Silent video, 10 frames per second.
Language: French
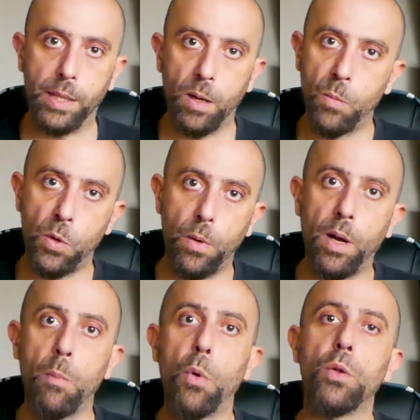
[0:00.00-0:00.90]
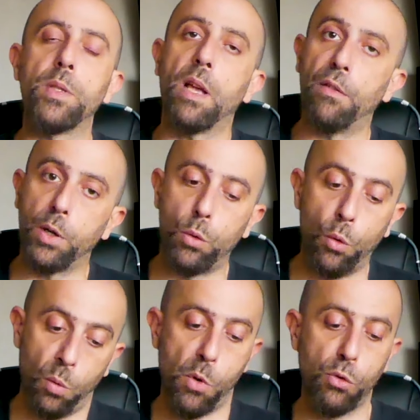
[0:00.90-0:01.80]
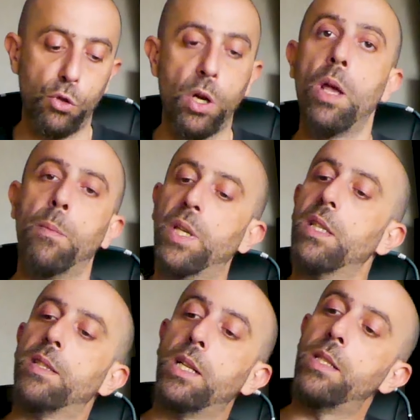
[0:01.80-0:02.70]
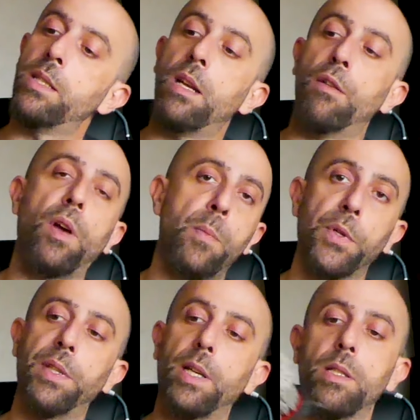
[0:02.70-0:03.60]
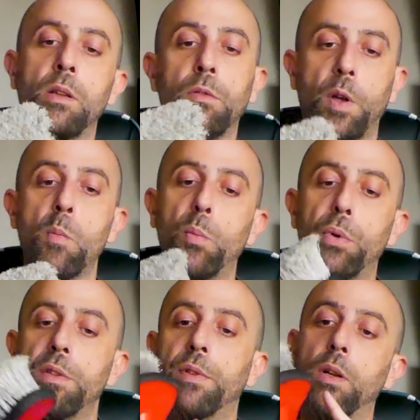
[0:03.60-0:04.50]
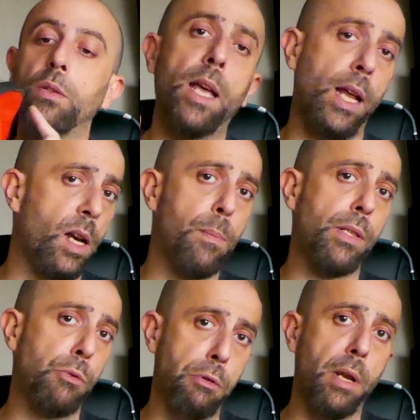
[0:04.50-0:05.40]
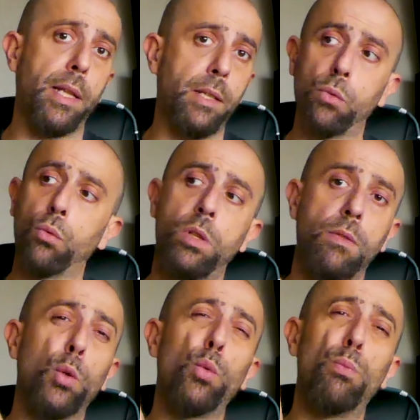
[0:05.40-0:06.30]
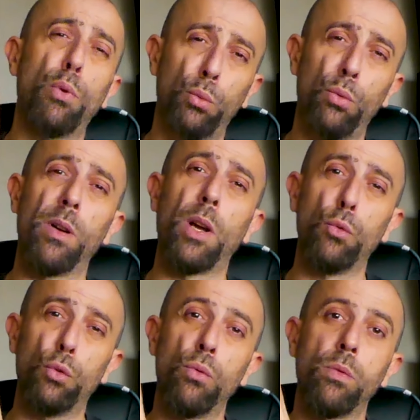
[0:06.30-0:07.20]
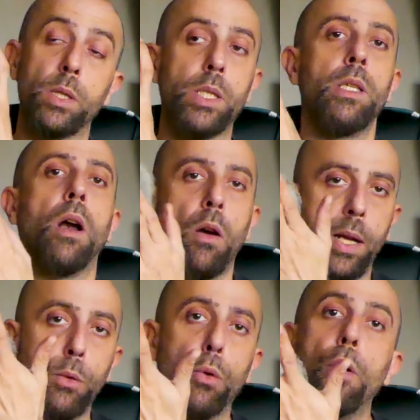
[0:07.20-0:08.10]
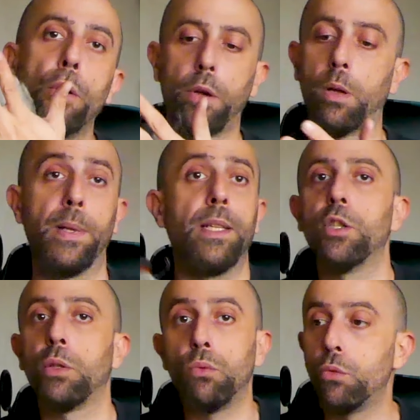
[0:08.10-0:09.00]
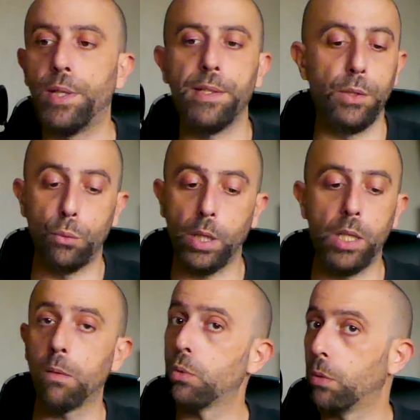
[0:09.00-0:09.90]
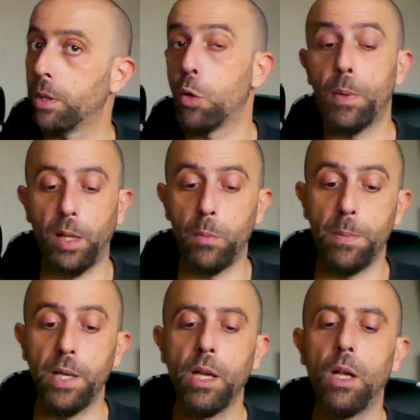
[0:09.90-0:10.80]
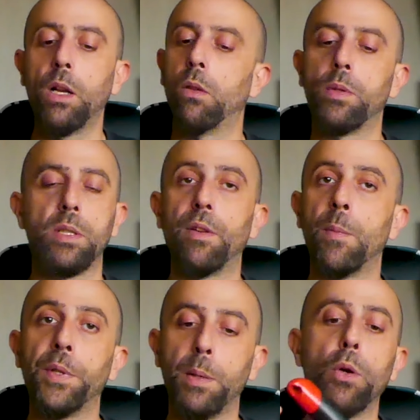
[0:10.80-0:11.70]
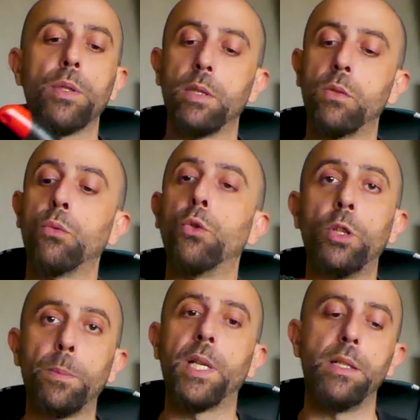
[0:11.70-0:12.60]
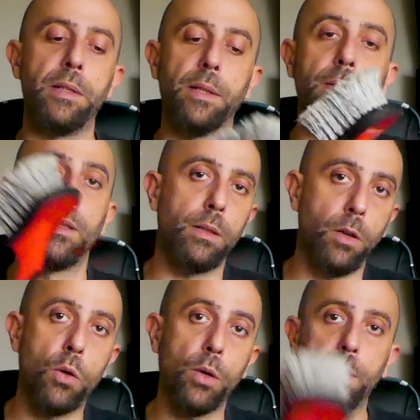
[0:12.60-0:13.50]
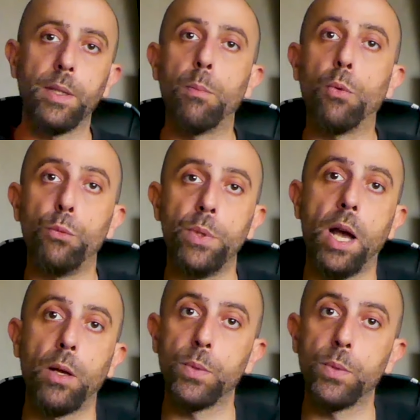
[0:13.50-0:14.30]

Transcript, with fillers: également la brosse avec le long manche, mais celle-ci elle est vraiment intéressante, vraiment polyvalente. Elle a la particularité surtout d'avoir tout le pourtour en caoutchouc, ce qui en cas de heurts, bah, déjà tout de suite est sécuritaire parce qu'on risque pas d'abîmer. Donc c'est vraiment des brosses qui sont de top qualité. Encore des produits à